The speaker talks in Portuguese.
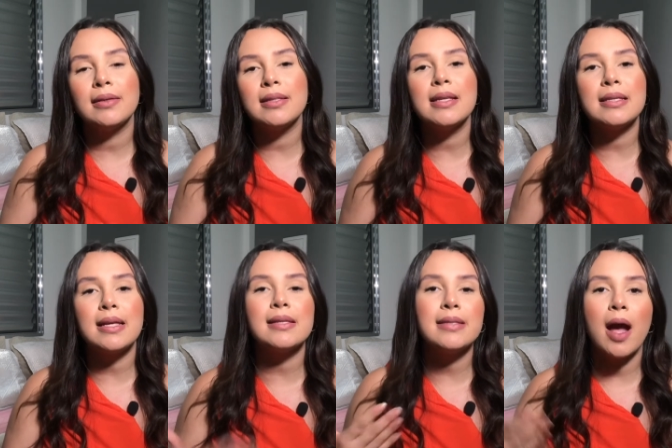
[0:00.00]
que é
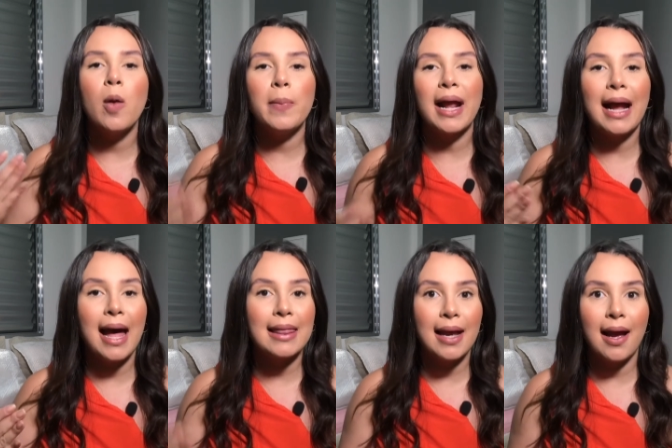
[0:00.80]
essencial para
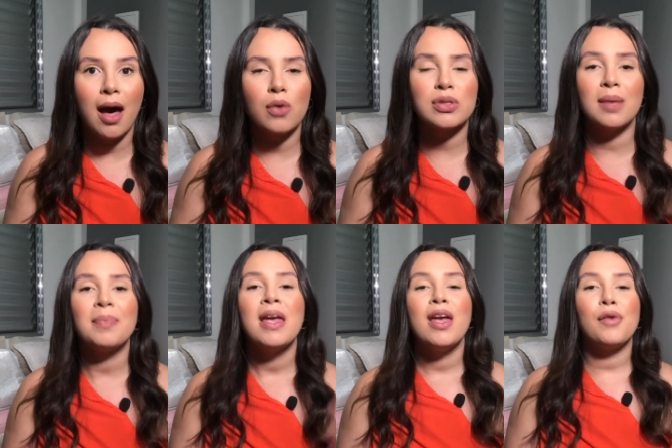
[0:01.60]
cada calça.
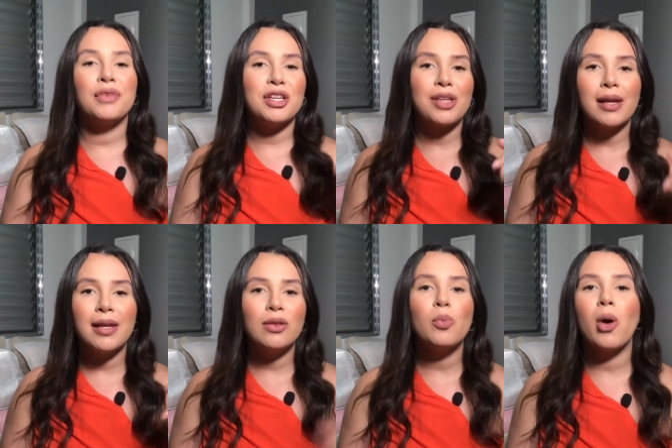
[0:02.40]
Eu vou deixar
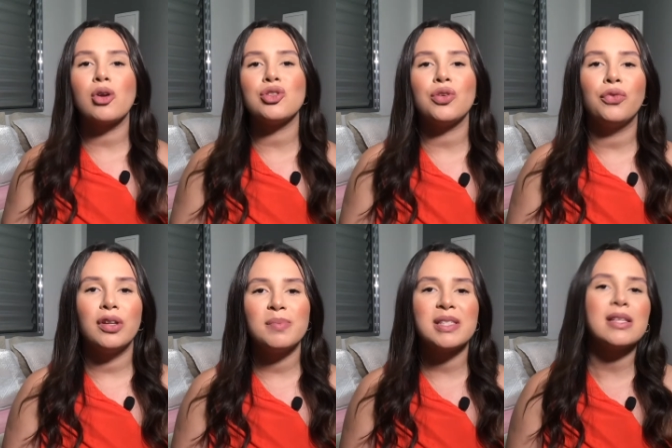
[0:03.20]
aqui no box de
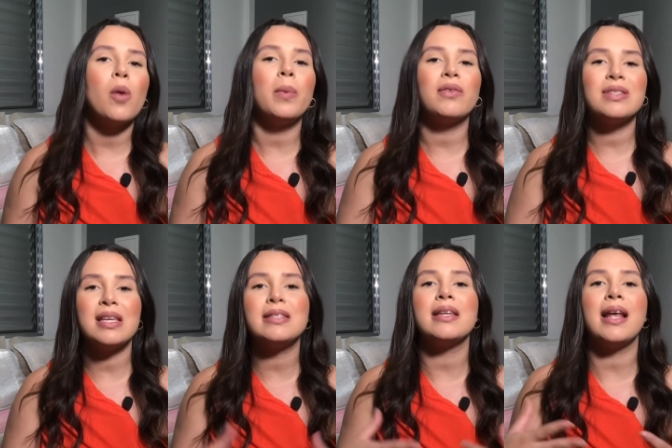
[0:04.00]
informação para
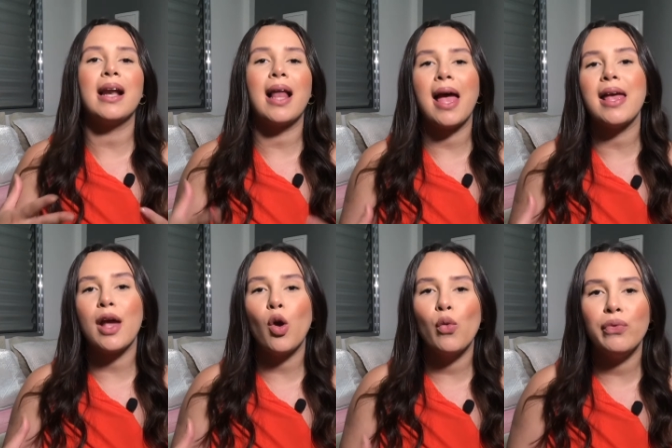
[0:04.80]
vocês irem lá e
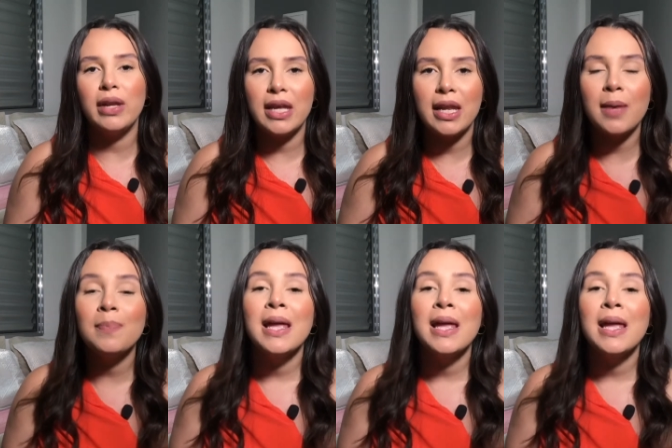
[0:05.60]
conferirem.